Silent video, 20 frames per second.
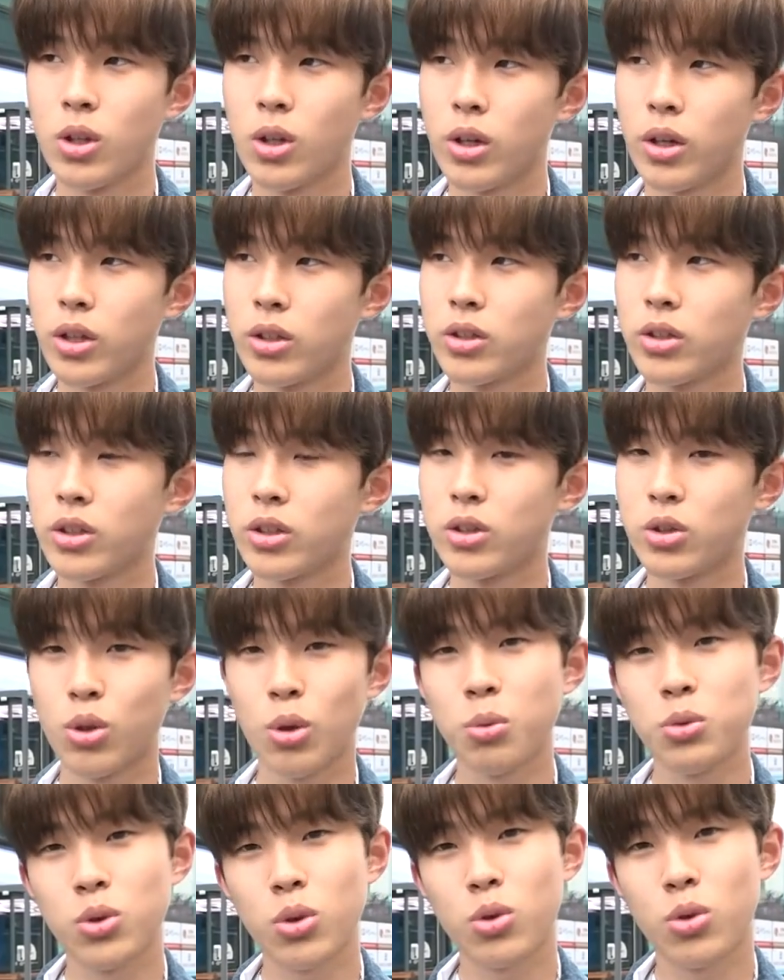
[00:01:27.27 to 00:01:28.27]
했는데
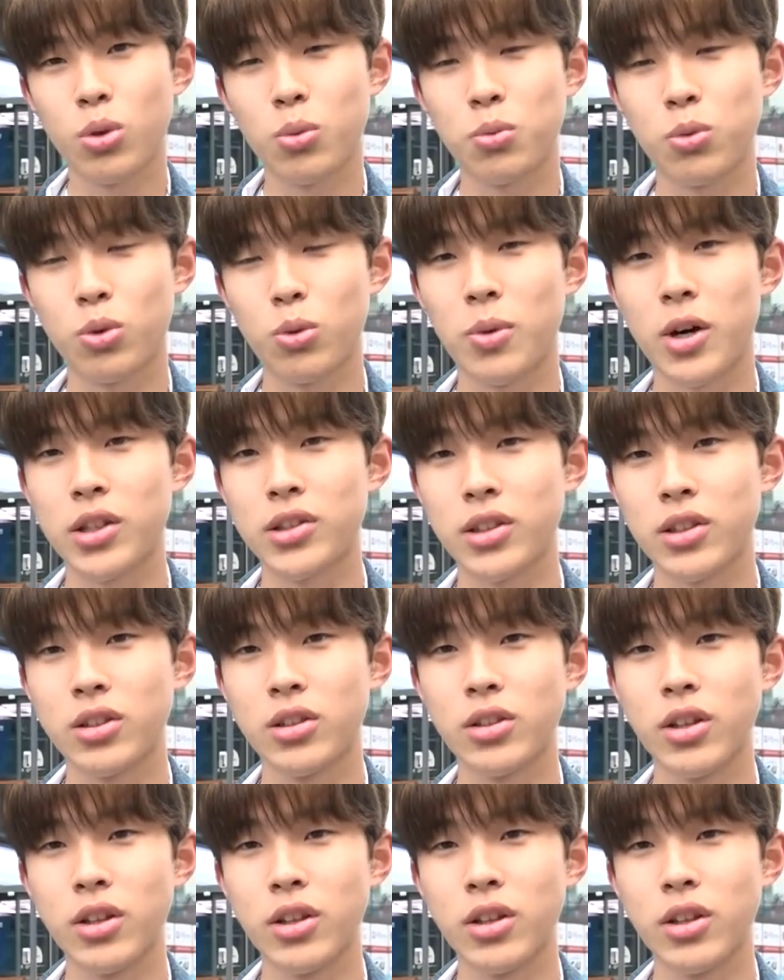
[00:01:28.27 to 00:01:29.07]
들어본 적도 없고 막상